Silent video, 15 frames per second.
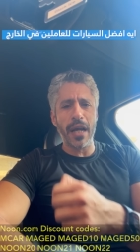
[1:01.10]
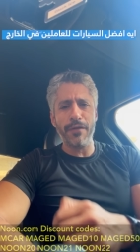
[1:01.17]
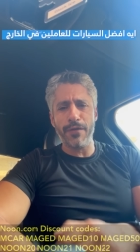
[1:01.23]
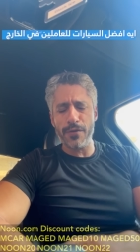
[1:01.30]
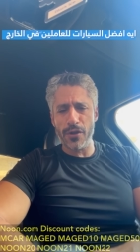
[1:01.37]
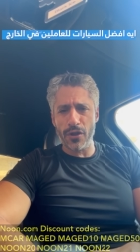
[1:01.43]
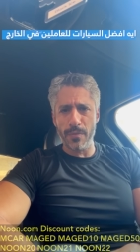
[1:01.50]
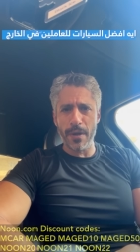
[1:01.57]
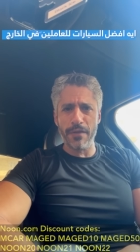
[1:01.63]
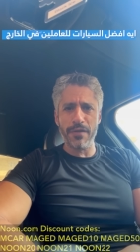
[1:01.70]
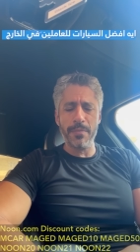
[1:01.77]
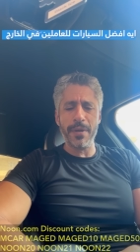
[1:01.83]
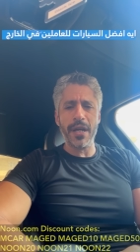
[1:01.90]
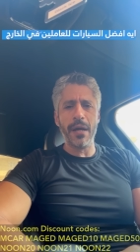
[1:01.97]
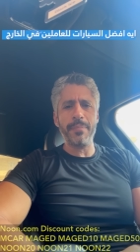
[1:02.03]
1600
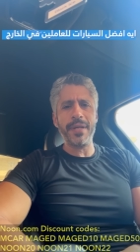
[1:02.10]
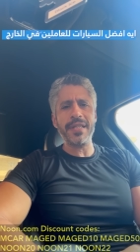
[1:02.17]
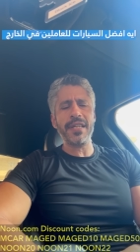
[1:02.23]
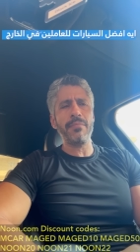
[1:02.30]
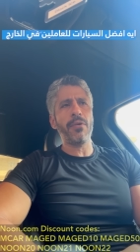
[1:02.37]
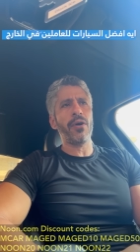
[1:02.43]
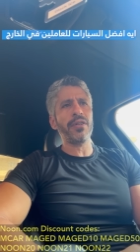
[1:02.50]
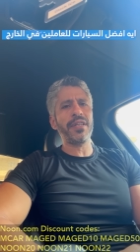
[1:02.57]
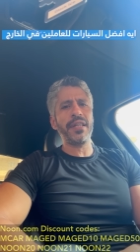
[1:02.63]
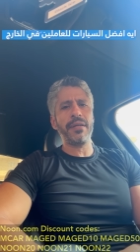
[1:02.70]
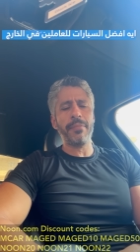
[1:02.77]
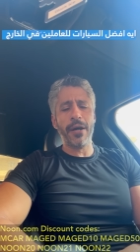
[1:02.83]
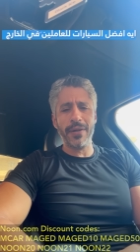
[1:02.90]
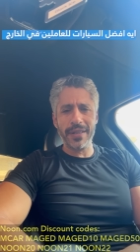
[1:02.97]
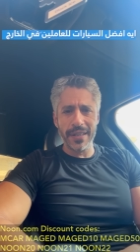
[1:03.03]
في منها بينزل
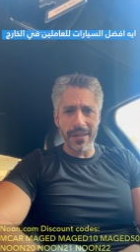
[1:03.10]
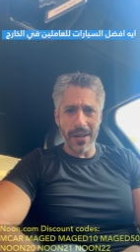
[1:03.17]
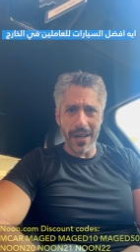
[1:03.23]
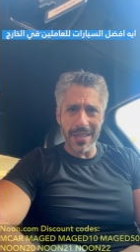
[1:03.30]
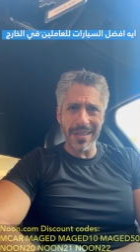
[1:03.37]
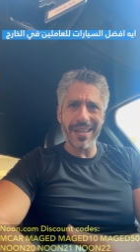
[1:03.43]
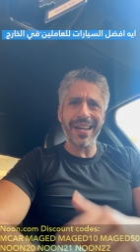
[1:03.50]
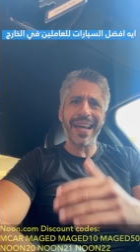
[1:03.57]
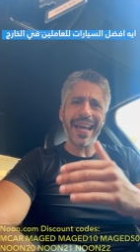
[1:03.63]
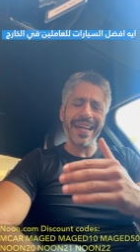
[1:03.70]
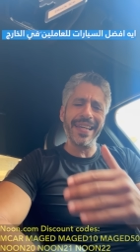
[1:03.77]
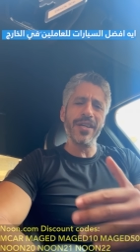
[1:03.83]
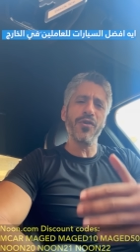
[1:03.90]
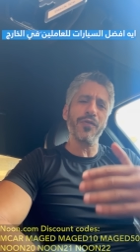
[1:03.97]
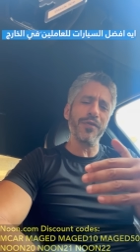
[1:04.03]
مواتير اصغر
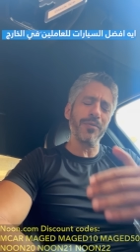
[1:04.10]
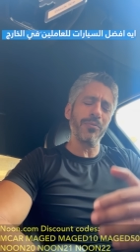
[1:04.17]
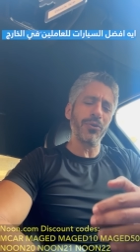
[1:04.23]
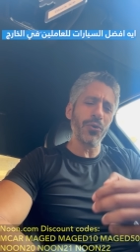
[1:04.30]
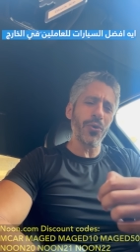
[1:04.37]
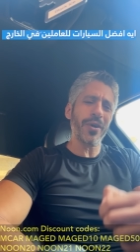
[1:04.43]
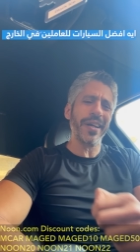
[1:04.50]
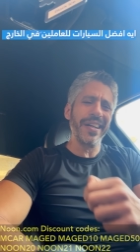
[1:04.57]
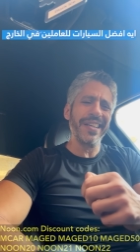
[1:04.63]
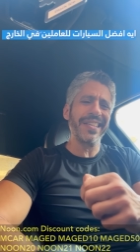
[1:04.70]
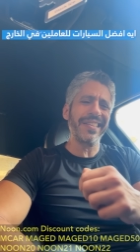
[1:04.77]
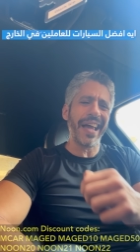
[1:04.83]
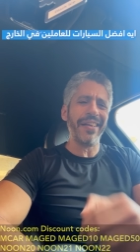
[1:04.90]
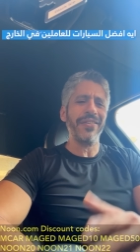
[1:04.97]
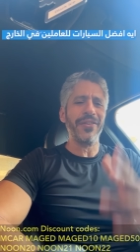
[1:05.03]
خليكوا في الموتور
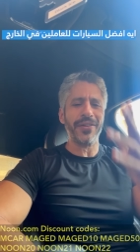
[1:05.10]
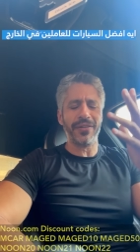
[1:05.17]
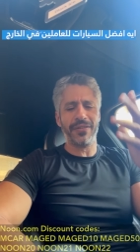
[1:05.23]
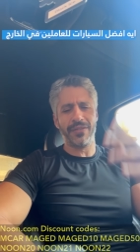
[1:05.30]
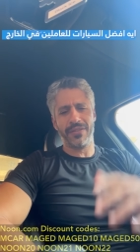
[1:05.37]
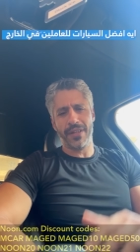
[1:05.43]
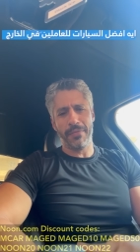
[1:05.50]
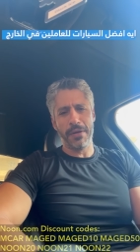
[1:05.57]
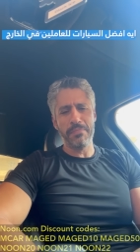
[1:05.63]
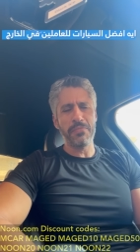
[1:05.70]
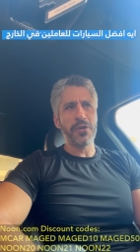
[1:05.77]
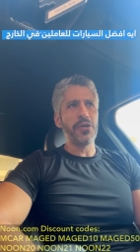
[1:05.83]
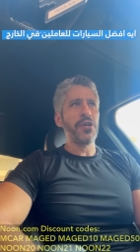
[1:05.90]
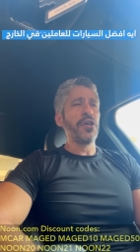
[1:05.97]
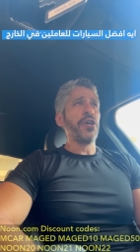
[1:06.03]
الستاندرد تمام
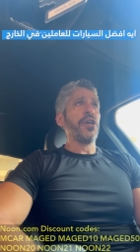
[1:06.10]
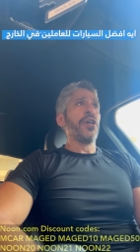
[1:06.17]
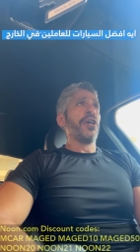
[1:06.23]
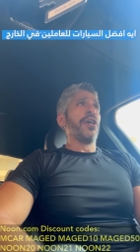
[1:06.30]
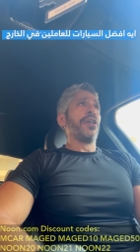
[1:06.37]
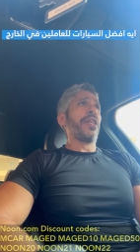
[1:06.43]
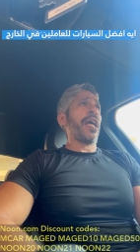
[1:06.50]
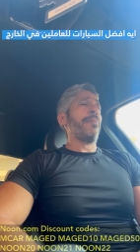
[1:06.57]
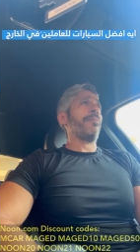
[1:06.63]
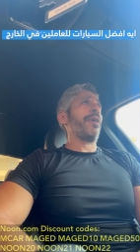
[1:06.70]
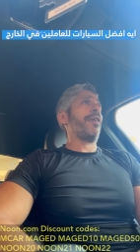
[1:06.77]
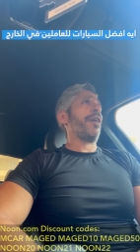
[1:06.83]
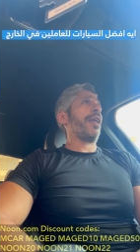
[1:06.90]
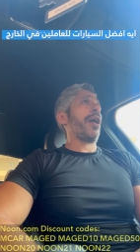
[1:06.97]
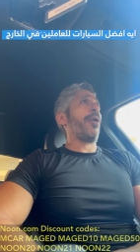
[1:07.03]
طيب
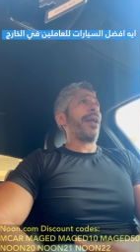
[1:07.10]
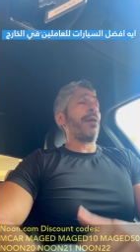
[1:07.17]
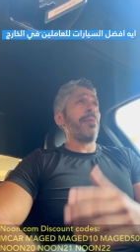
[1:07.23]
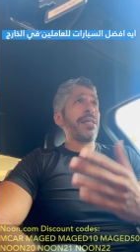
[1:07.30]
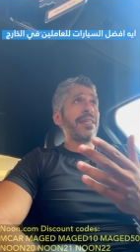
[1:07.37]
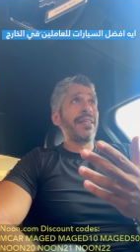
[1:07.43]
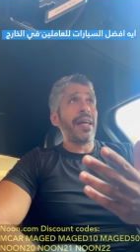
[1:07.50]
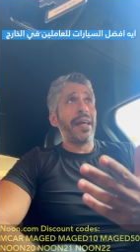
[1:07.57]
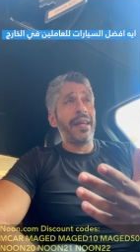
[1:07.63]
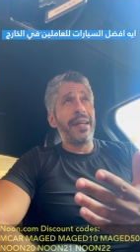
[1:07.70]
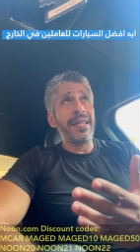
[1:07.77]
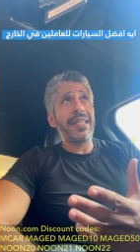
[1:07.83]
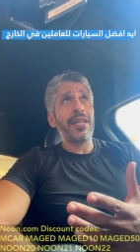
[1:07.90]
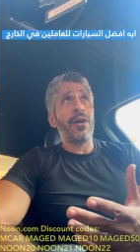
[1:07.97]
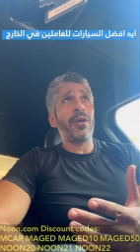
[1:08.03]
آه، لو انا بصيت على
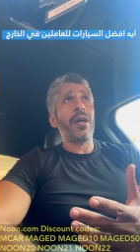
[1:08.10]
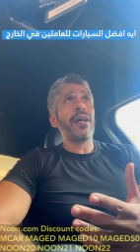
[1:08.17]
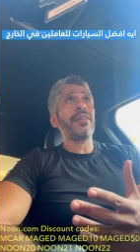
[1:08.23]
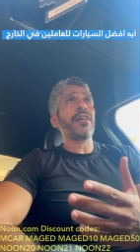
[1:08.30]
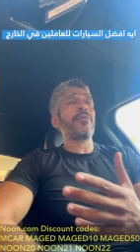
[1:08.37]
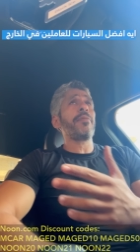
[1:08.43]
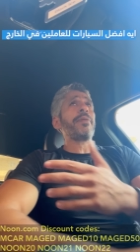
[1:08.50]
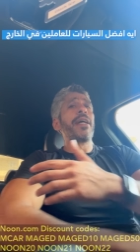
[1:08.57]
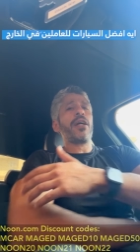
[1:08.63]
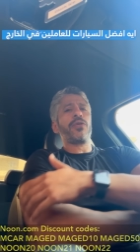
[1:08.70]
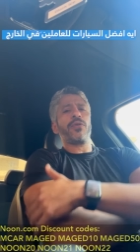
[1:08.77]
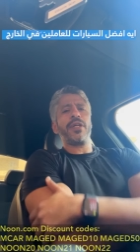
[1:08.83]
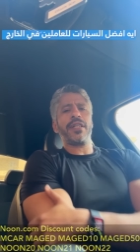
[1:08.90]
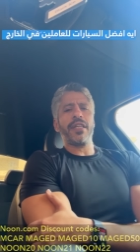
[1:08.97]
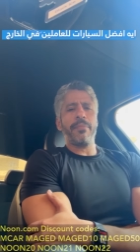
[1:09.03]
الليسته ولا اكثر مبيعا
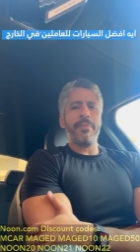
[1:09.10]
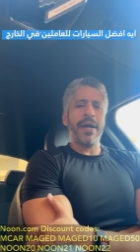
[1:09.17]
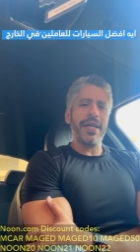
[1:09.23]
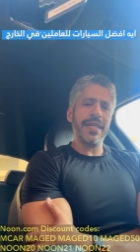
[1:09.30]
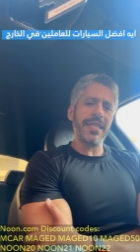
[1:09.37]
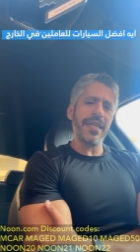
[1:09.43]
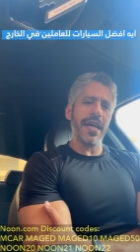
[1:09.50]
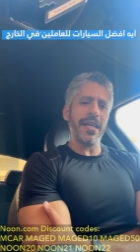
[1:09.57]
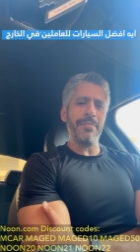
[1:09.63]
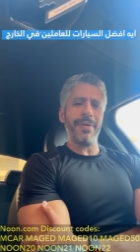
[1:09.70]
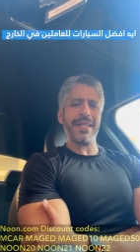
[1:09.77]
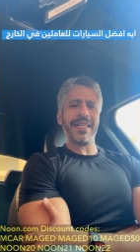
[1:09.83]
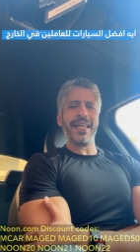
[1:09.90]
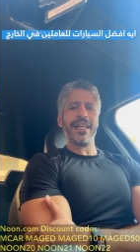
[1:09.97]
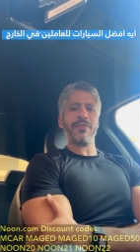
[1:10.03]
هتقولي طب ما هي الساني
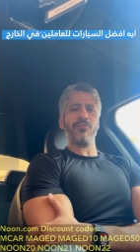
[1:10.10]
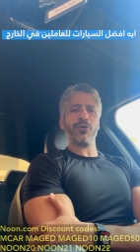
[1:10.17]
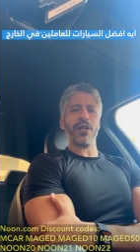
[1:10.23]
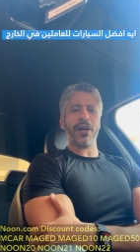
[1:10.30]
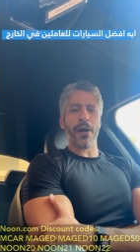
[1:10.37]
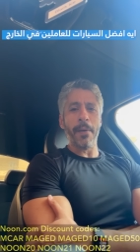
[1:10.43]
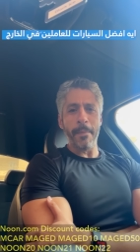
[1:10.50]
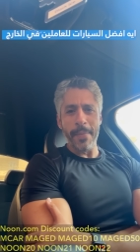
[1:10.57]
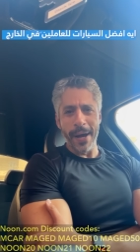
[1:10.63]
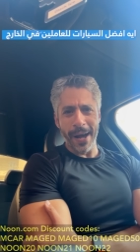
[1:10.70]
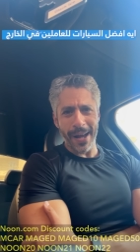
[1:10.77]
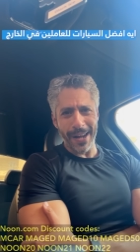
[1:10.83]
ما زالت متربعه